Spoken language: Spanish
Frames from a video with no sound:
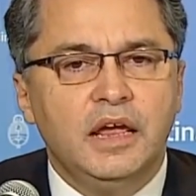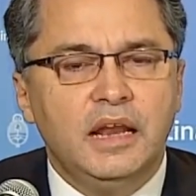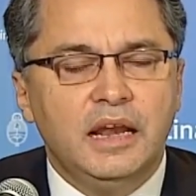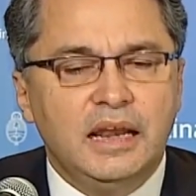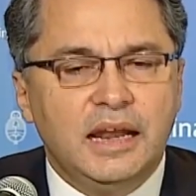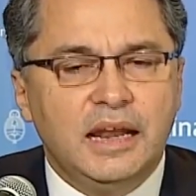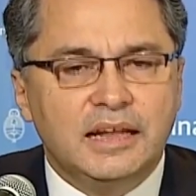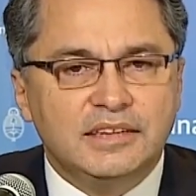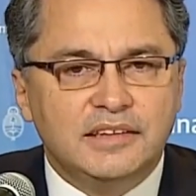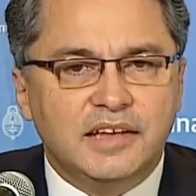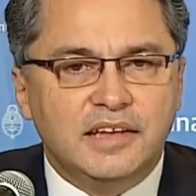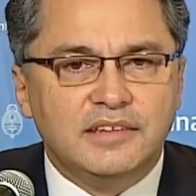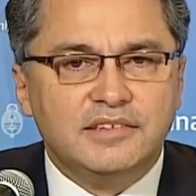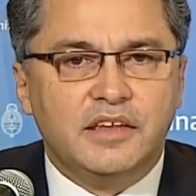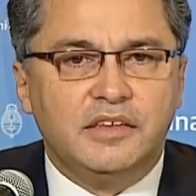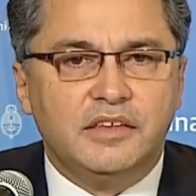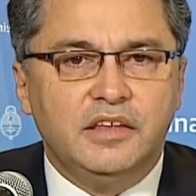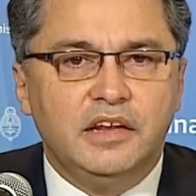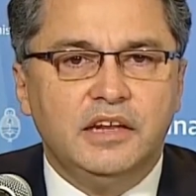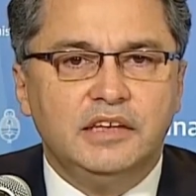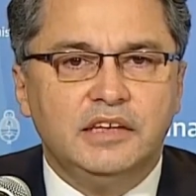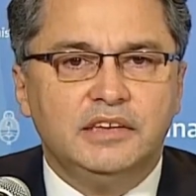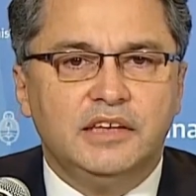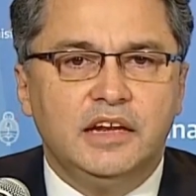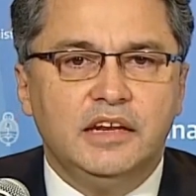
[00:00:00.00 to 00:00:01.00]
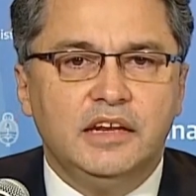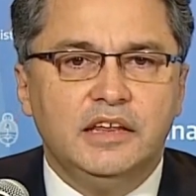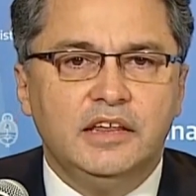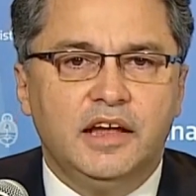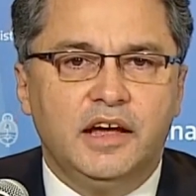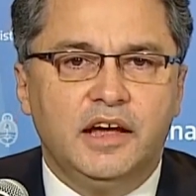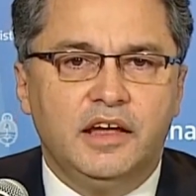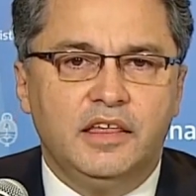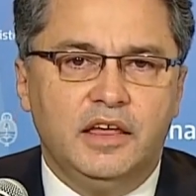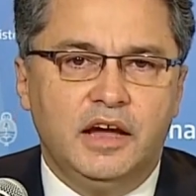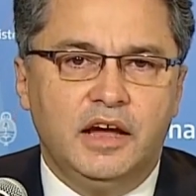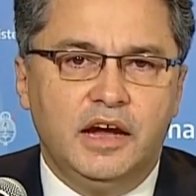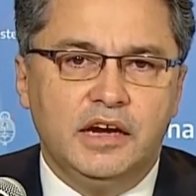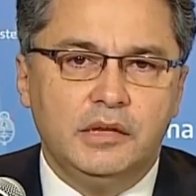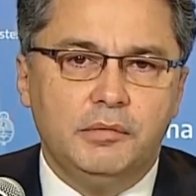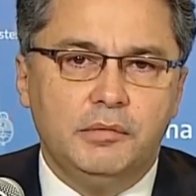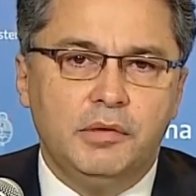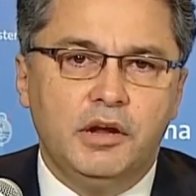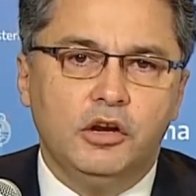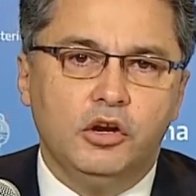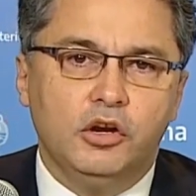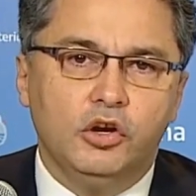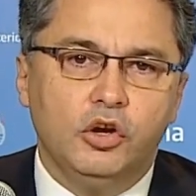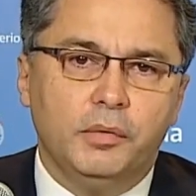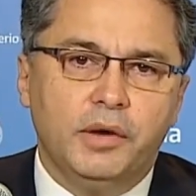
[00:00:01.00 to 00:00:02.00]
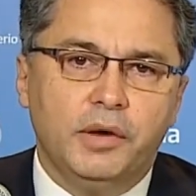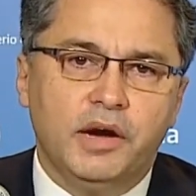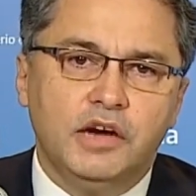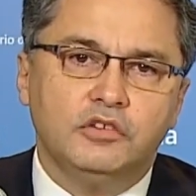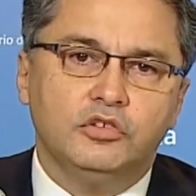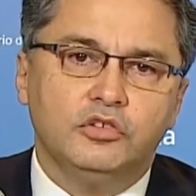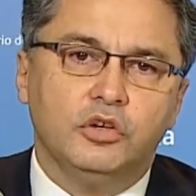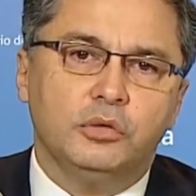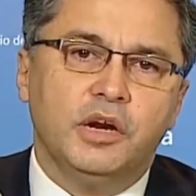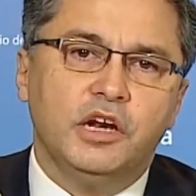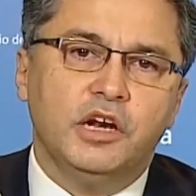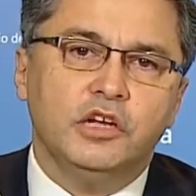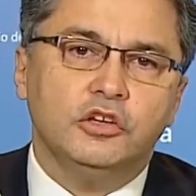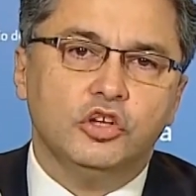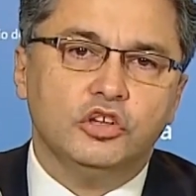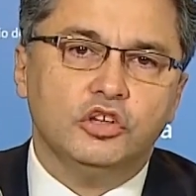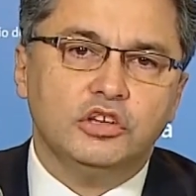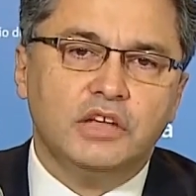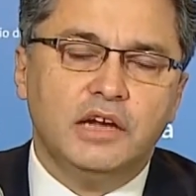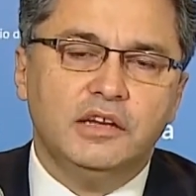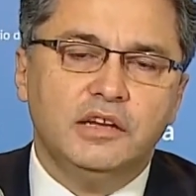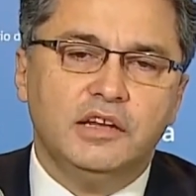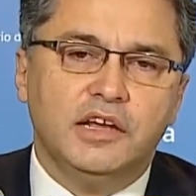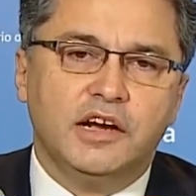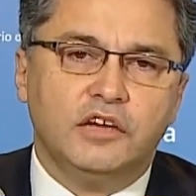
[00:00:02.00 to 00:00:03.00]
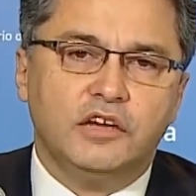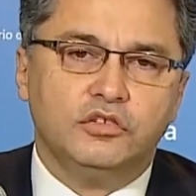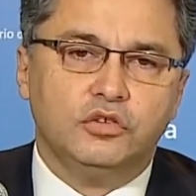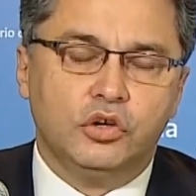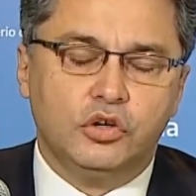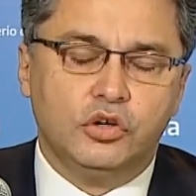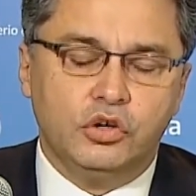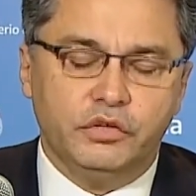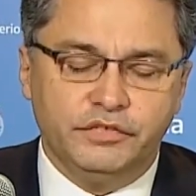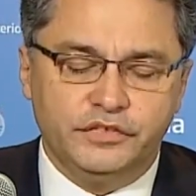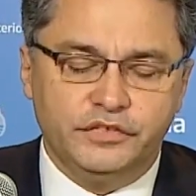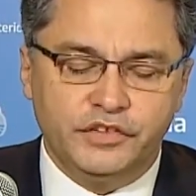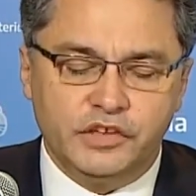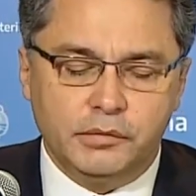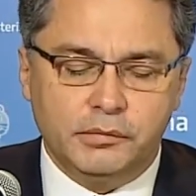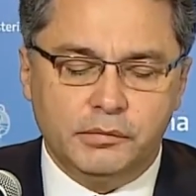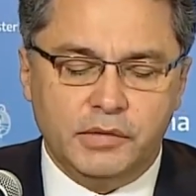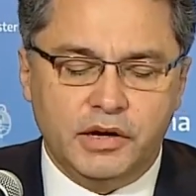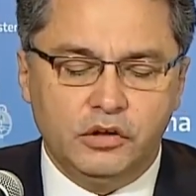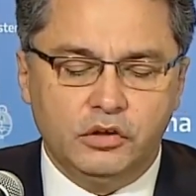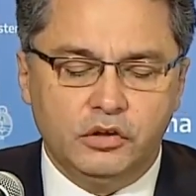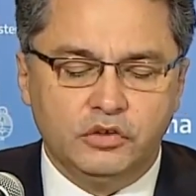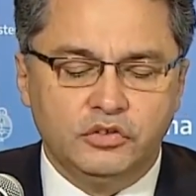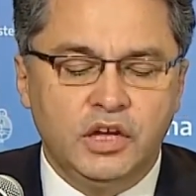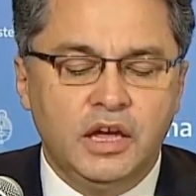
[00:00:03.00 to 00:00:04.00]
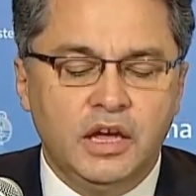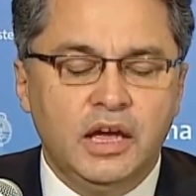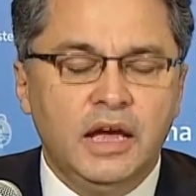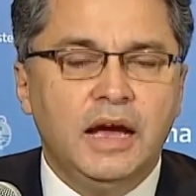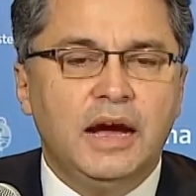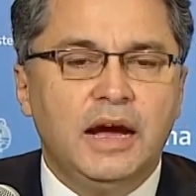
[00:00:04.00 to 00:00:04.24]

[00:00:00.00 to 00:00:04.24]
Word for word: La tasa de letalidad a nivel global sobre el total de casos confirmados